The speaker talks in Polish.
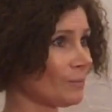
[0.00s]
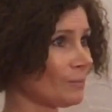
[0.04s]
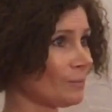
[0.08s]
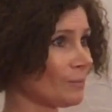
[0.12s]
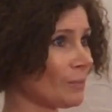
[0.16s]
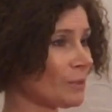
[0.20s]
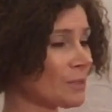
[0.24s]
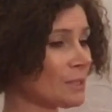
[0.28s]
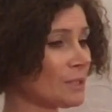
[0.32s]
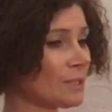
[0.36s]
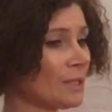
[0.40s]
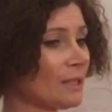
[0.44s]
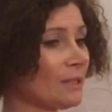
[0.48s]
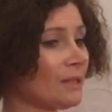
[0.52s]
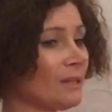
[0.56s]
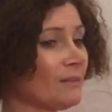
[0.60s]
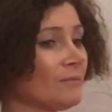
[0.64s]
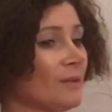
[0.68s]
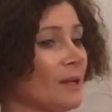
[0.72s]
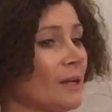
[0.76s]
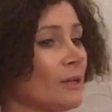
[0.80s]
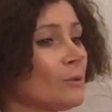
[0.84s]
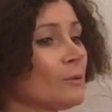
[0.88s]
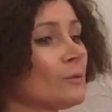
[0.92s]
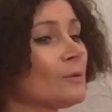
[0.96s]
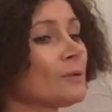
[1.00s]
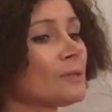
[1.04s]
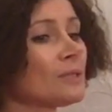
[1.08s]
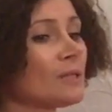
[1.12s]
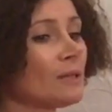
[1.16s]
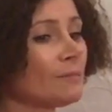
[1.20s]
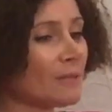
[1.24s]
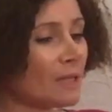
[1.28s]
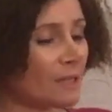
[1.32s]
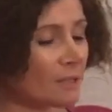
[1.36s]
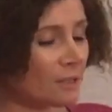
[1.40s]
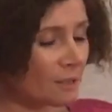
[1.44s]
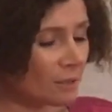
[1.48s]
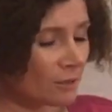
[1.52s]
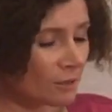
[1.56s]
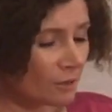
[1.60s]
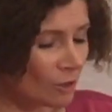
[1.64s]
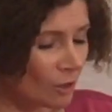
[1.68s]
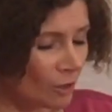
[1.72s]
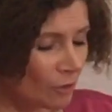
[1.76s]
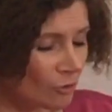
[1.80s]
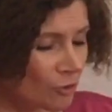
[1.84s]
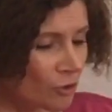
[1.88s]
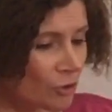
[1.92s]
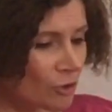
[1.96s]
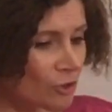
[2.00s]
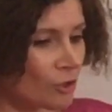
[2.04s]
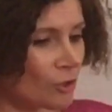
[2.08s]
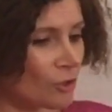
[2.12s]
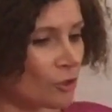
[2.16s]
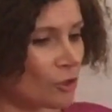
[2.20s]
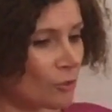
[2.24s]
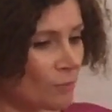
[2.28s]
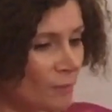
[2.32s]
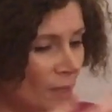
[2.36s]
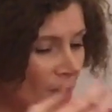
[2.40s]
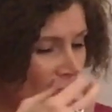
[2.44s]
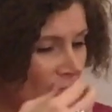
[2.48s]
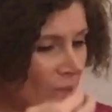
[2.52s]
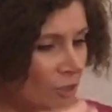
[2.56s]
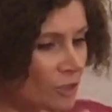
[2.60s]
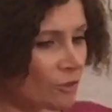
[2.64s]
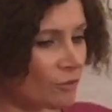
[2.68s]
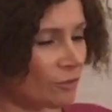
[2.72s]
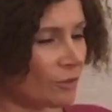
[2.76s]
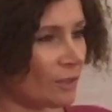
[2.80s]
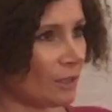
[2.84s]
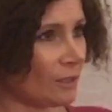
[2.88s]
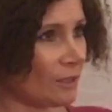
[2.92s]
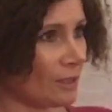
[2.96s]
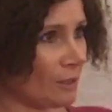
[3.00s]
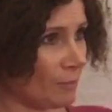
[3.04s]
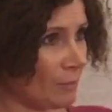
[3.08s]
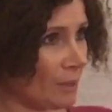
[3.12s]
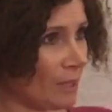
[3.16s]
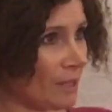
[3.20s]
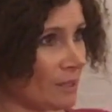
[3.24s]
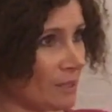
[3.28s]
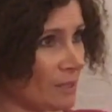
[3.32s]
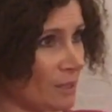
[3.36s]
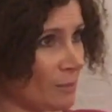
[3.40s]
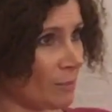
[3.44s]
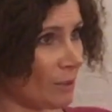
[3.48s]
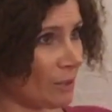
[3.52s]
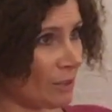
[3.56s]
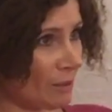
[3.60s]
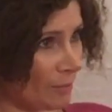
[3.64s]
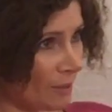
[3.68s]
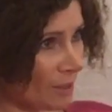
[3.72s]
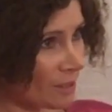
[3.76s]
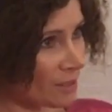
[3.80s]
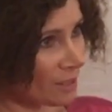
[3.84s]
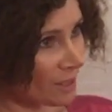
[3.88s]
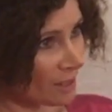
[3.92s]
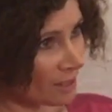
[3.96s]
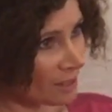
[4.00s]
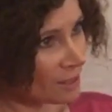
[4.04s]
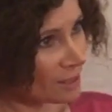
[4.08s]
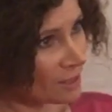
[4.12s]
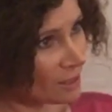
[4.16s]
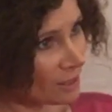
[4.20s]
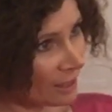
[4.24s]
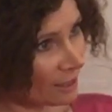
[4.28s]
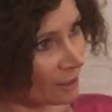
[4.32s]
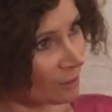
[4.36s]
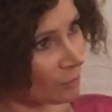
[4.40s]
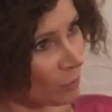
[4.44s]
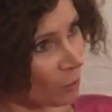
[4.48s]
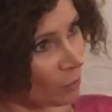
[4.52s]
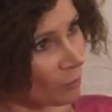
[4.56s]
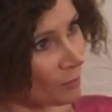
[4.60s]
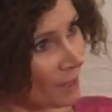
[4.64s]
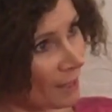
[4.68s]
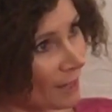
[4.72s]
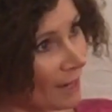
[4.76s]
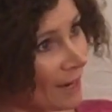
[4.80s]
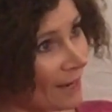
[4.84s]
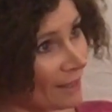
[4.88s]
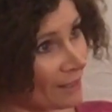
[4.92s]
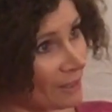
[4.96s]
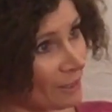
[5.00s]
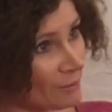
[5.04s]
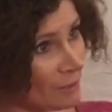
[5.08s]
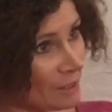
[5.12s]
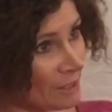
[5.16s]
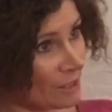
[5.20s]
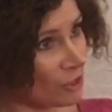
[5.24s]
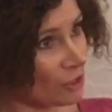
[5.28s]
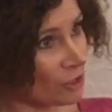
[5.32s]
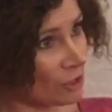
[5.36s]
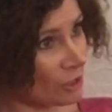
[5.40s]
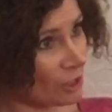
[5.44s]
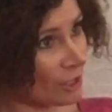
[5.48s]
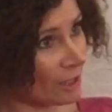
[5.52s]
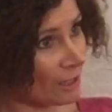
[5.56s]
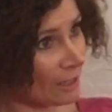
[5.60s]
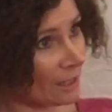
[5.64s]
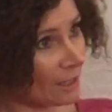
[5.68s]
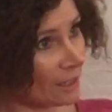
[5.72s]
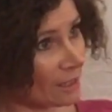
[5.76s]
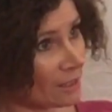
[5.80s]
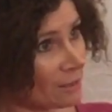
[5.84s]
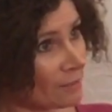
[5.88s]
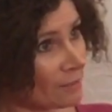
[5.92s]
postanawiają, zamiast dążyć do śmierci w tej depresji, bo depresja jest takim umieraniem za życia, tak?